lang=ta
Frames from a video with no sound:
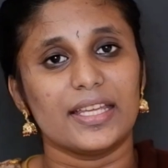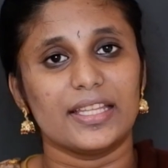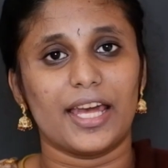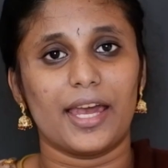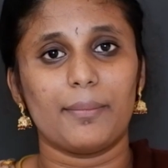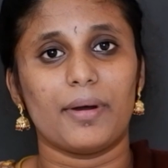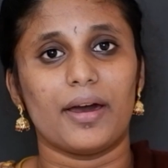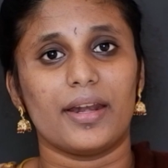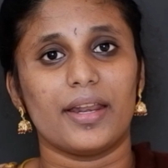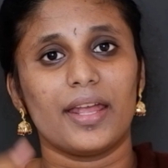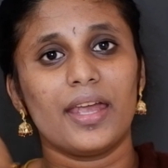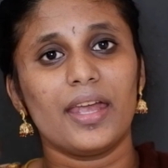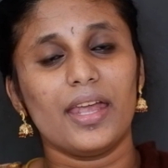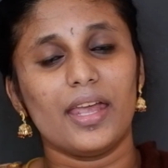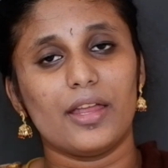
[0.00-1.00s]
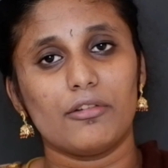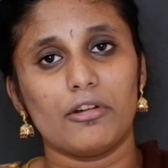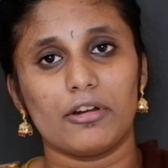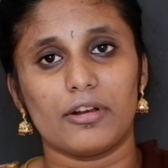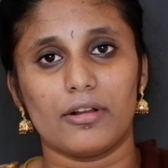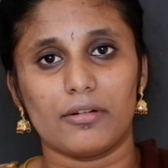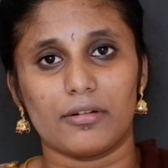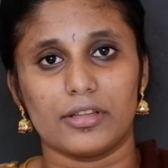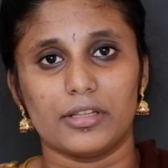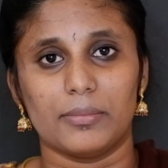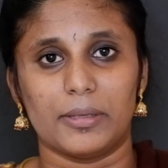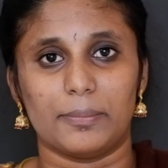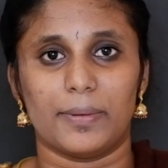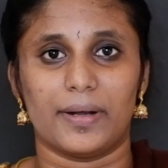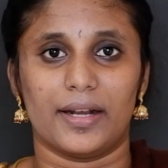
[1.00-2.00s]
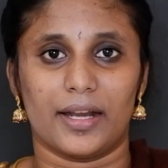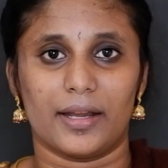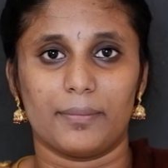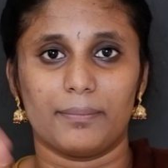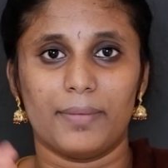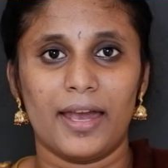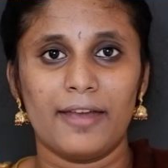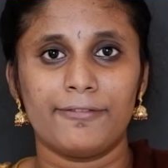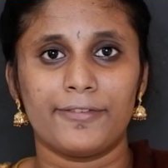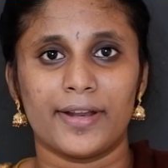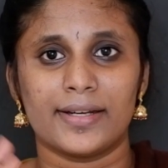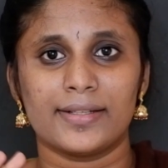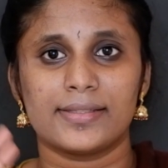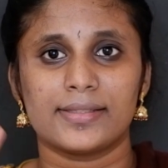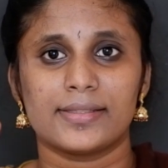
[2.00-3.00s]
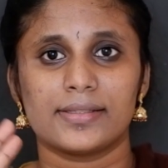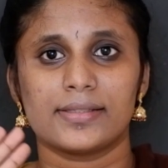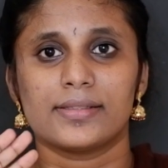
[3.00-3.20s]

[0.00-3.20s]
இதே மாதிரி இன்னொரு உங்களை வந்து மீட் பண்றேன் பை ஃப்ரெண்ட்ஸ்